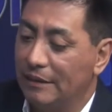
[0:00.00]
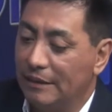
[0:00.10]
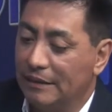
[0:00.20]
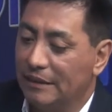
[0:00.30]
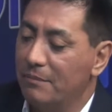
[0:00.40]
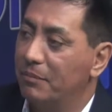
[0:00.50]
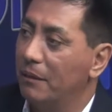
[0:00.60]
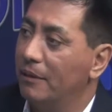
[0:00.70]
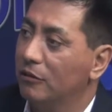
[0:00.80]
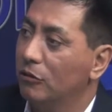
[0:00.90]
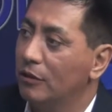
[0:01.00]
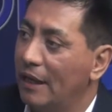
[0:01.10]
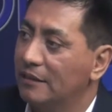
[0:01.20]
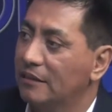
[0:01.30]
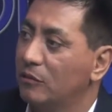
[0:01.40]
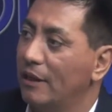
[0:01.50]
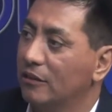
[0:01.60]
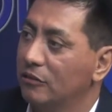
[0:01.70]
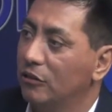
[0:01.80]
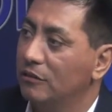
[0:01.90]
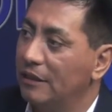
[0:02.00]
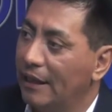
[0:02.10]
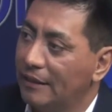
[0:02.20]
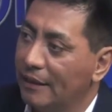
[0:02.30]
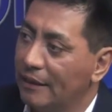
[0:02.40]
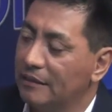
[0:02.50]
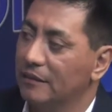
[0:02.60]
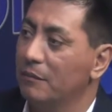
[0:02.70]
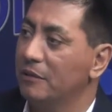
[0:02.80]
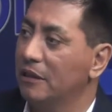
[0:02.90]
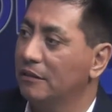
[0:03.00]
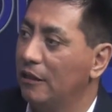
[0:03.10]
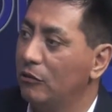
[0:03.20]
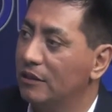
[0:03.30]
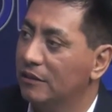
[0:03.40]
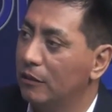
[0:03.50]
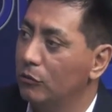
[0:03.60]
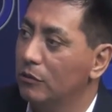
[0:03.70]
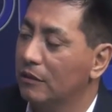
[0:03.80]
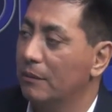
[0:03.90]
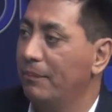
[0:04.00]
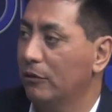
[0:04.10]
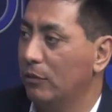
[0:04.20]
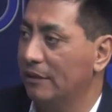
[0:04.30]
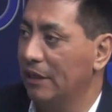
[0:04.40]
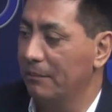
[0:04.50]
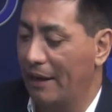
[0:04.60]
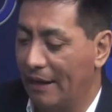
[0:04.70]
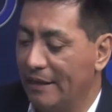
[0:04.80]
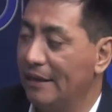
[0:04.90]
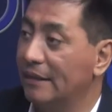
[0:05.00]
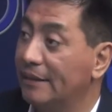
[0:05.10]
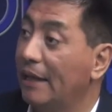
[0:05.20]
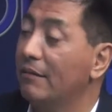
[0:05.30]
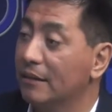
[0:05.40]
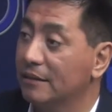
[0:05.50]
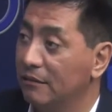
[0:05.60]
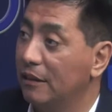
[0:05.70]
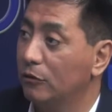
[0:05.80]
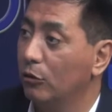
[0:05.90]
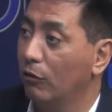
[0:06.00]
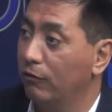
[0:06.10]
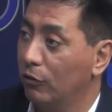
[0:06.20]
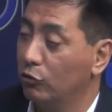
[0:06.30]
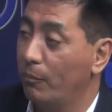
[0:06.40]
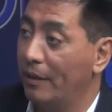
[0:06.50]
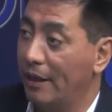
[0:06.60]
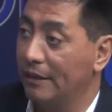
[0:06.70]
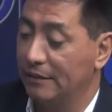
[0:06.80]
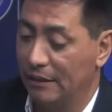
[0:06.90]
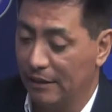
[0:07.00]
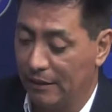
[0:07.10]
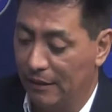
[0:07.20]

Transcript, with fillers: Y se implementó gracias a una acción directa que hice en el Ministerio de Salud respecto al tema. Arica estaba recibiendo los fondos para ese